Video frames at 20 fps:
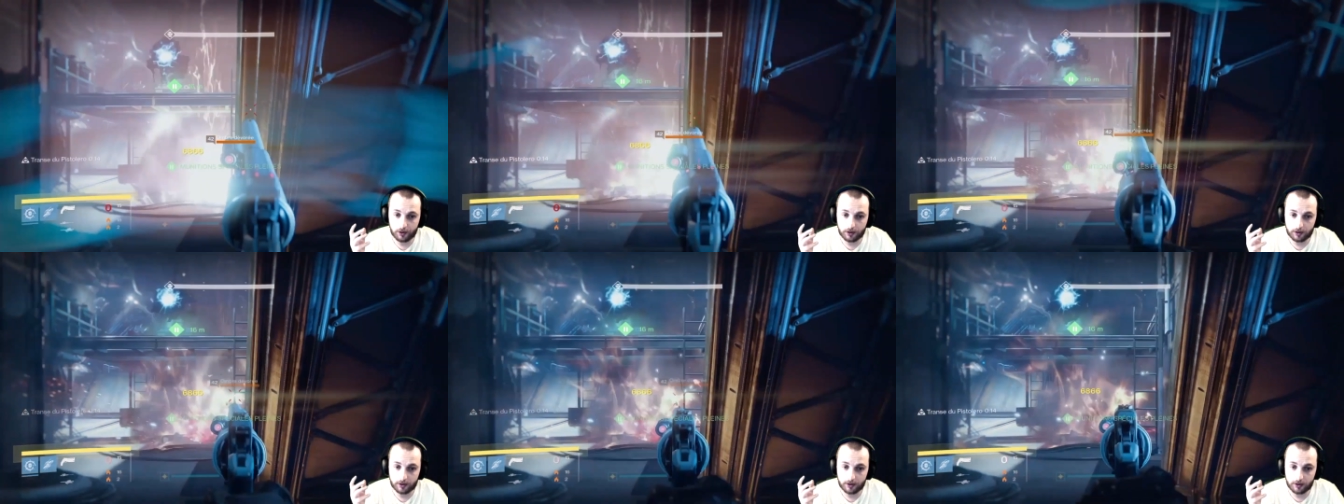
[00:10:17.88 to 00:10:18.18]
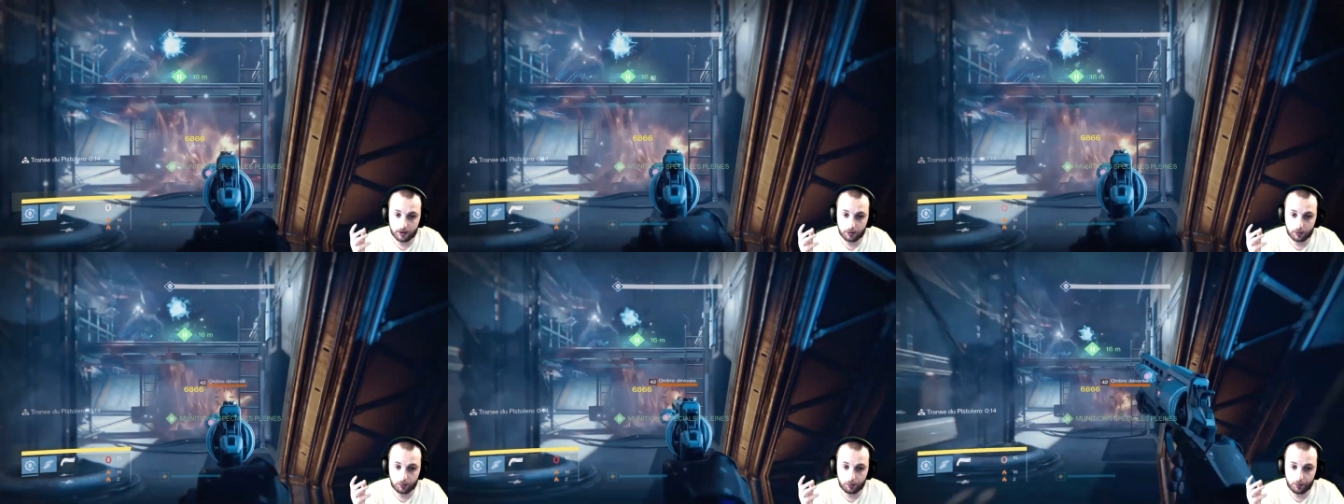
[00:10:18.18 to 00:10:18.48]
qui sont
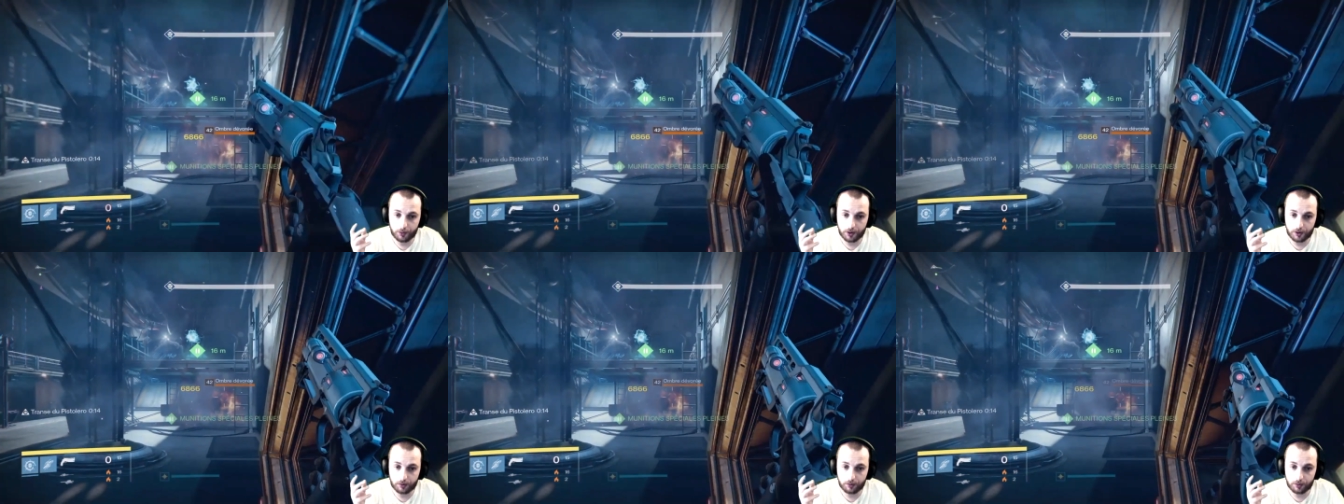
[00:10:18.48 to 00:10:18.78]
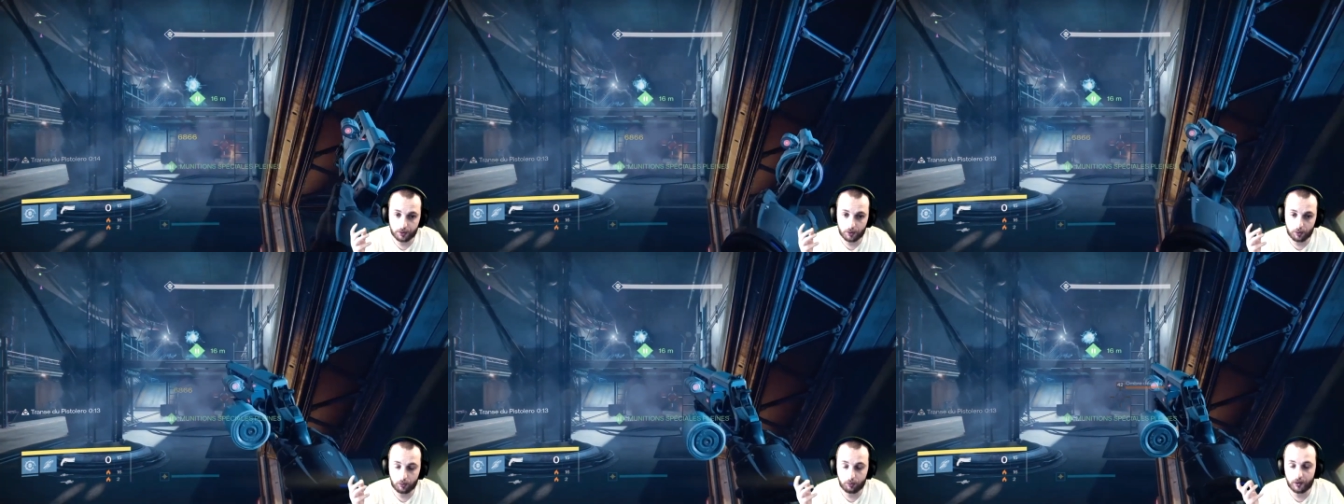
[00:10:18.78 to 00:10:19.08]
intéressés sur
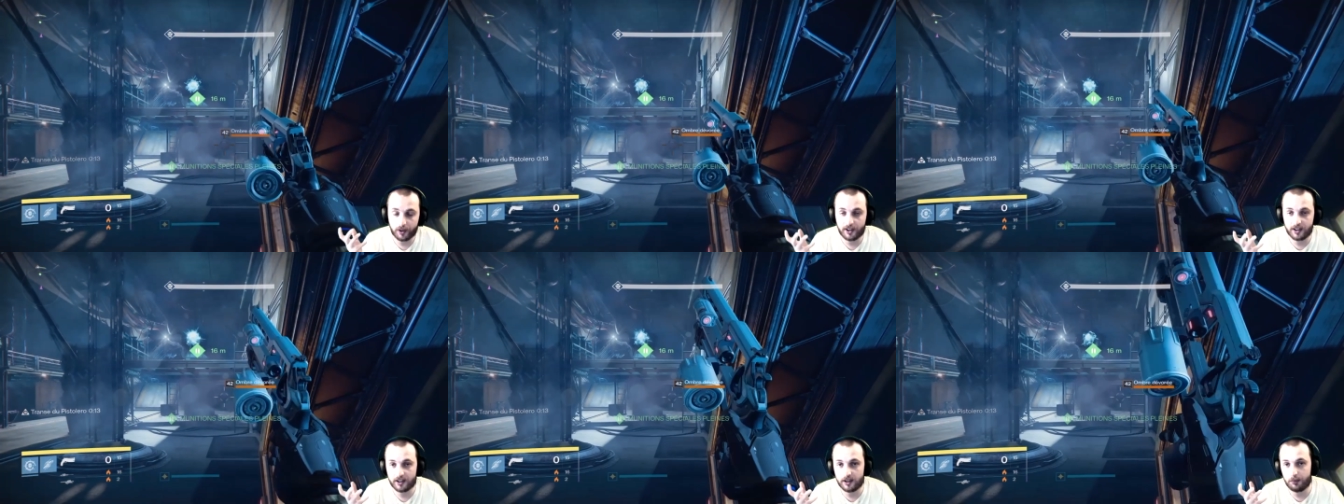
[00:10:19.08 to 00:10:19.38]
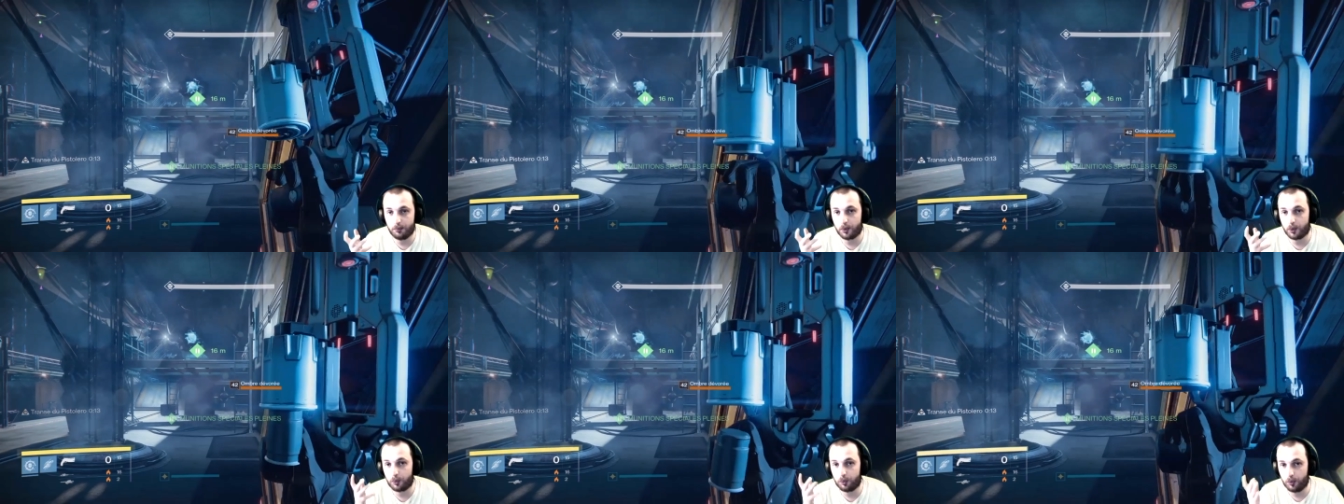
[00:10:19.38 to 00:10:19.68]
Twitch, j'en envoie
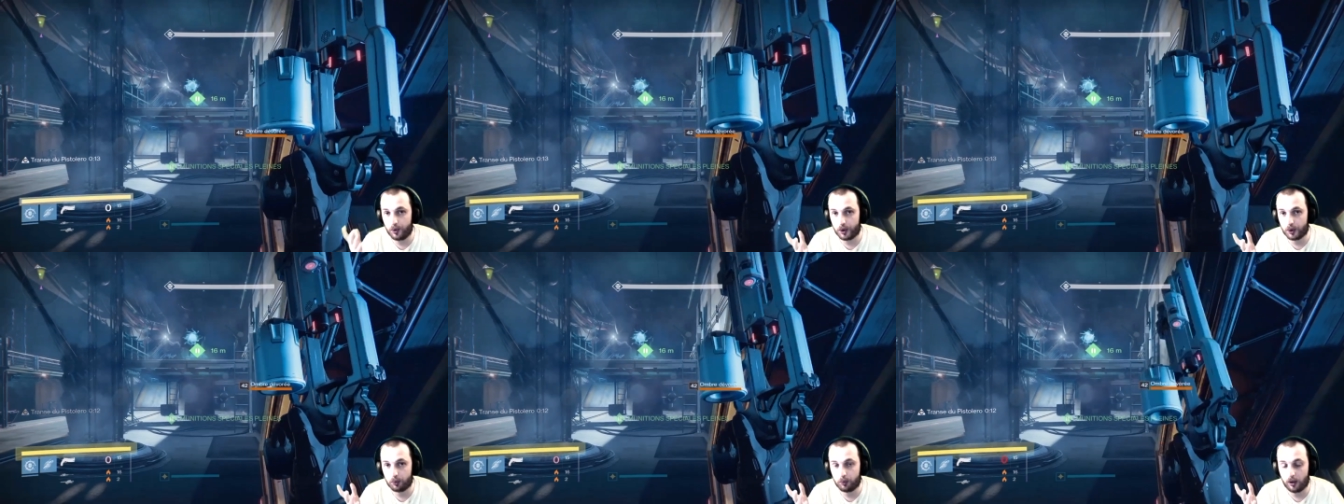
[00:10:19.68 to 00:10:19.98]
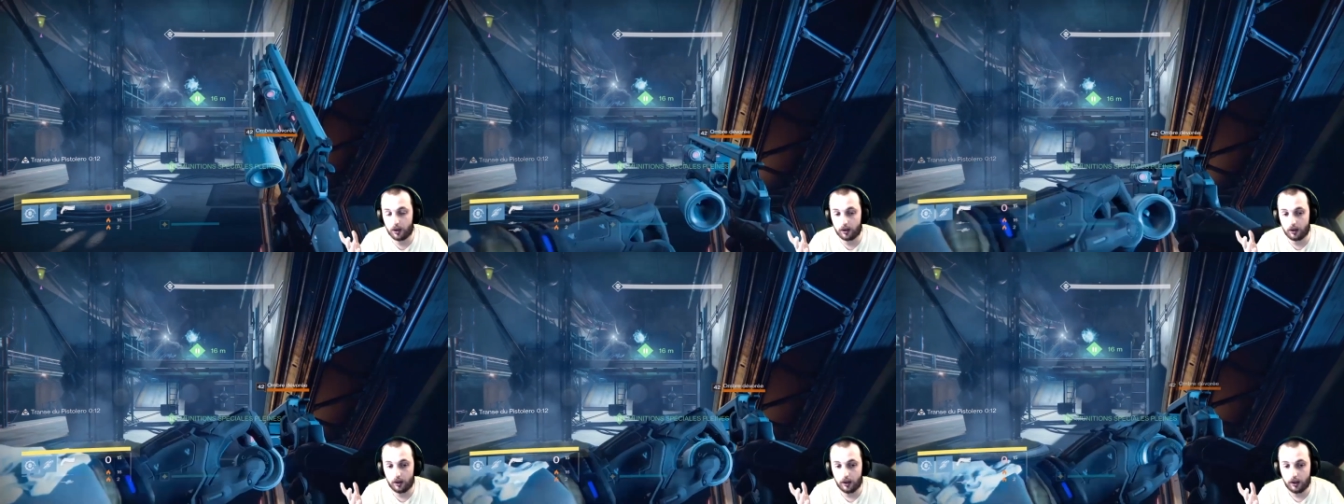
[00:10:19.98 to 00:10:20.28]
quasiment tous les
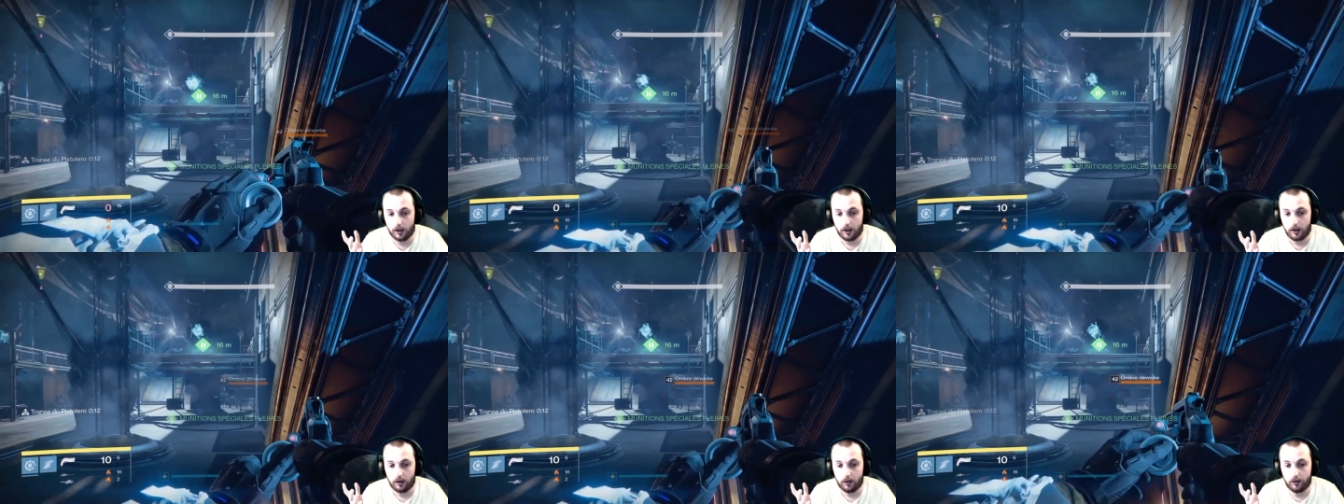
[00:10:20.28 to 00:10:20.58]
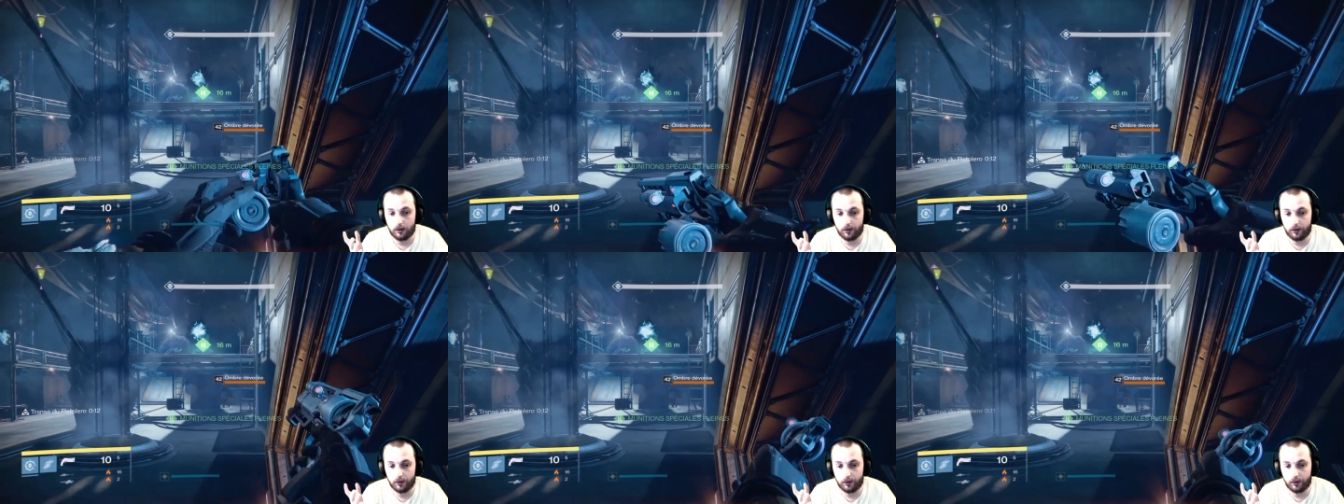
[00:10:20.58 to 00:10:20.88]
soirs.
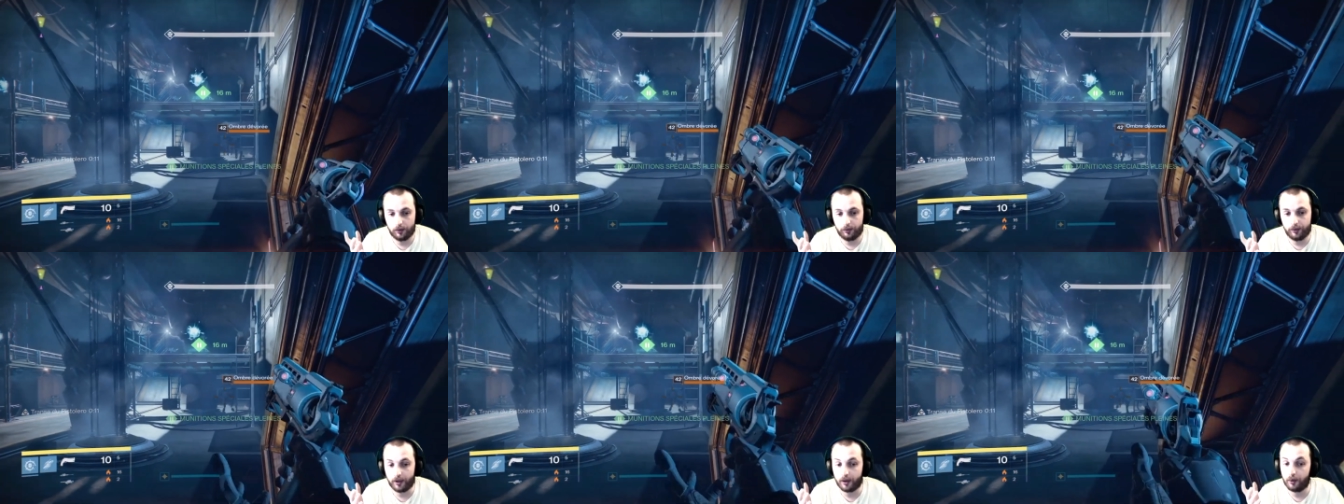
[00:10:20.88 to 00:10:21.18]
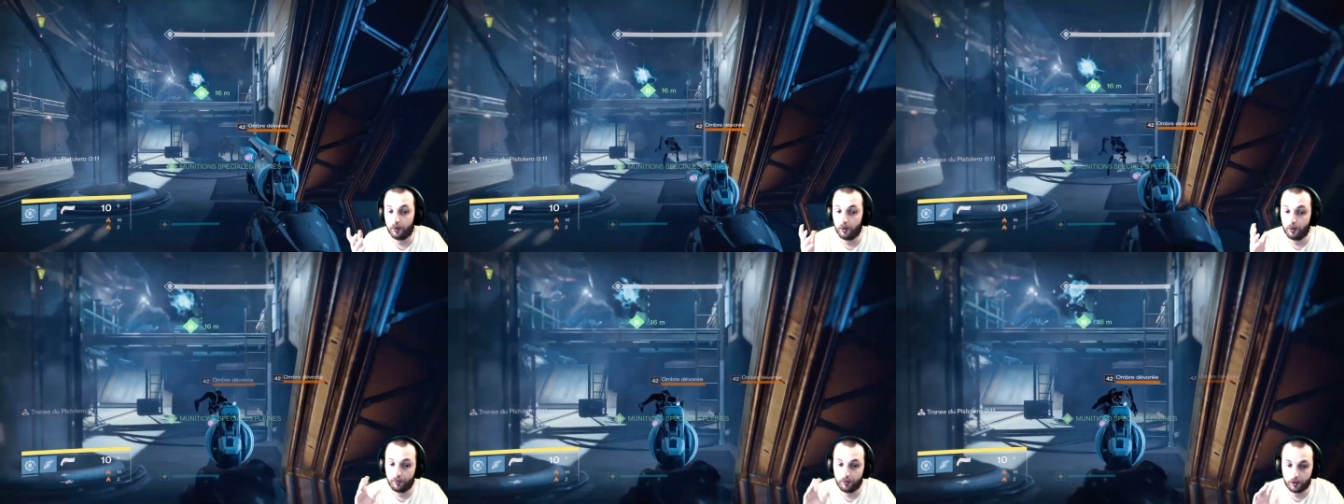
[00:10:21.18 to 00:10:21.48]

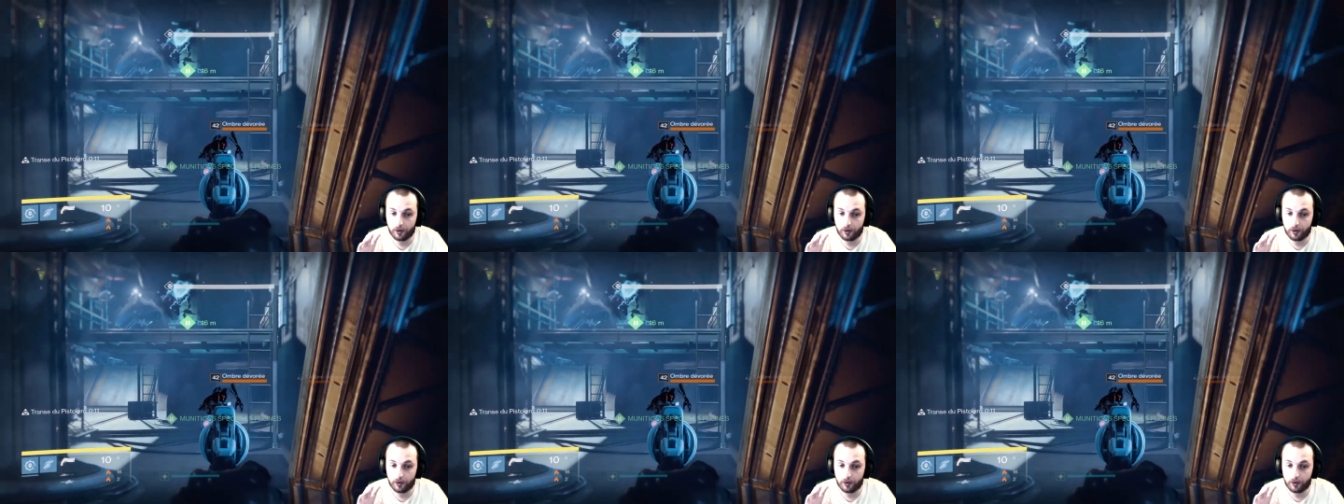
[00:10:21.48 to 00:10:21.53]
vers